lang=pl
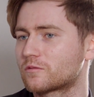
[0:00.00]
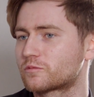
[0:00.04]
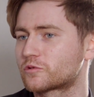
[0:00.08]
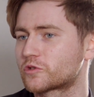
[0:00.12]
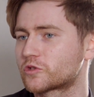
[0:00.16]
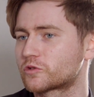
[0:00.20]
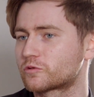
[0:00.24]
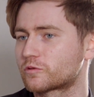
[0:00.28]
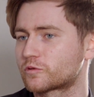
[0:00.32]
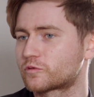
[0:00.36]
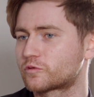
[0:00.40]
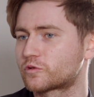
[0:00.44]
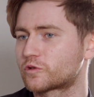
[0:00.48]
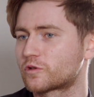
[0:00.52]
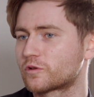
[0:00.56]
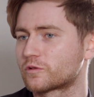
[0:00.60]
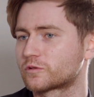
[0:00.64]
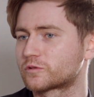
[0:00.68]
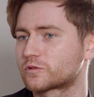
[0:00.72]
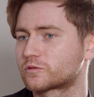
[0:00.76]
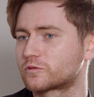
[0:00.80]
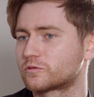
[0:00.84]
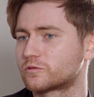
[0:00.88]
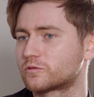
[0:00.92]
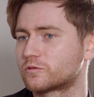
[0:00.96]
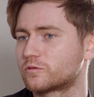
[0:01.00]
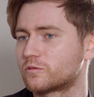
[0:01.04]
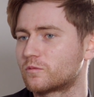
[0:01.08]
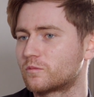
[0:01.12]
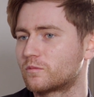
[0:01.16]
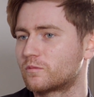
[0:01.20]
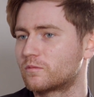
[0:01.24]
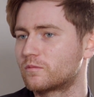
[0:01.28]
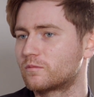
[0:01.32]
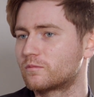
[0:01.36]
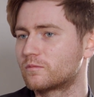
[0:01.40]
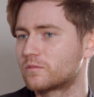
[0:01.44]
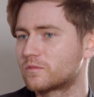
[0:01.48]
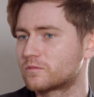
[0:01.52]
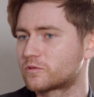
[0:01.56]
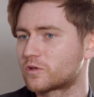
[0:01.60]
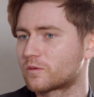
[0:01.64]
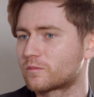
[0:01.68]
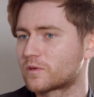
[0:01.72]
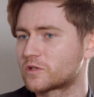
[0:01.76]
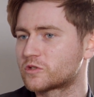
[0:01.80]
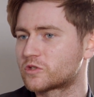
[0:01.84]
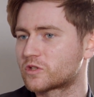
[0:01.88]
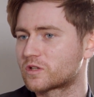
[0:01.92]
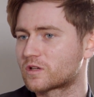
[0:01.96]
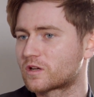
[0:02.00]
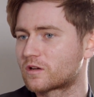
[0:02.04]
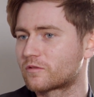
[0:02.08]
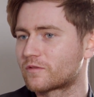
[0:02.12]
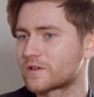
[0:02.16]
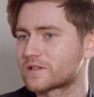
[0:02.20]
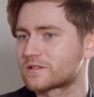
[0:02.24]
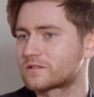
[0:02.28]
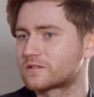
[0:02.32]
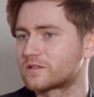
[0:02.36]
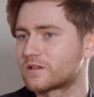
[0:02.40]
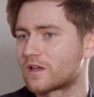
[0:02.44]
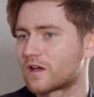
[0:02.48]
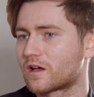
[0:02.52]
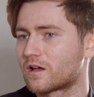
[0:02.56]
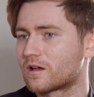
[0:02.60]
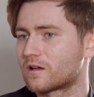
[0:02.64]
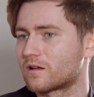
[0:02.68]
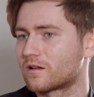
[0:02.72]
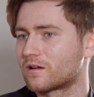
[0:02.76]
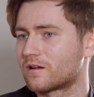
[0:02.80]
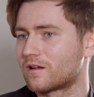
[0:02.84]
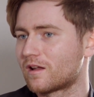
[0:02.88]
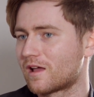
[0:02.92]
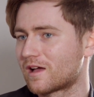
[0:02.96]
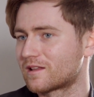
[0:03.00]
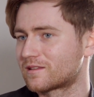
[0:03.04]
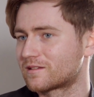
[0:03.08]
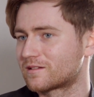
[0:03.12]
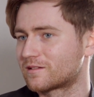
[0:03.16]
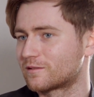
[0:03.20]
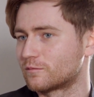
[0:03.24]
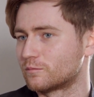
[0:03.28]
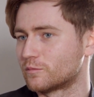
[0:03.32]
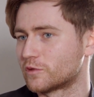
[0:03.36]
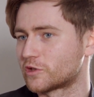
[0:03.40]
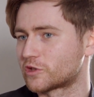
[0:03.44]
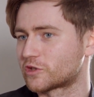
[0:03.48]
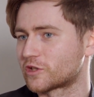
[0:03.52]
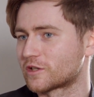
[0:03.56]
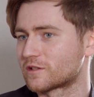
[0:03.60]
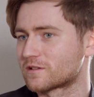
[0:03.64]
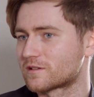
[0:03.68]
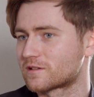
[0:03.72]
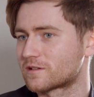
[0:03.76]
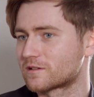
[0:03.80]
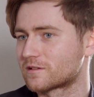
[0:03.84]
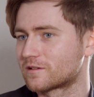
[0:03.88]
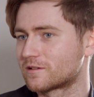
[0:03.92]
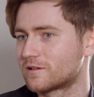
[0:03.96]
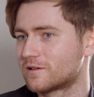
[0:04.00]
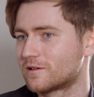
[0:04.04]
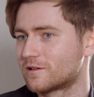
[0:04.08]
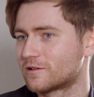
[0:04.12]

przyszłość w Śląsku to będzie kwestia lat, miesięcy,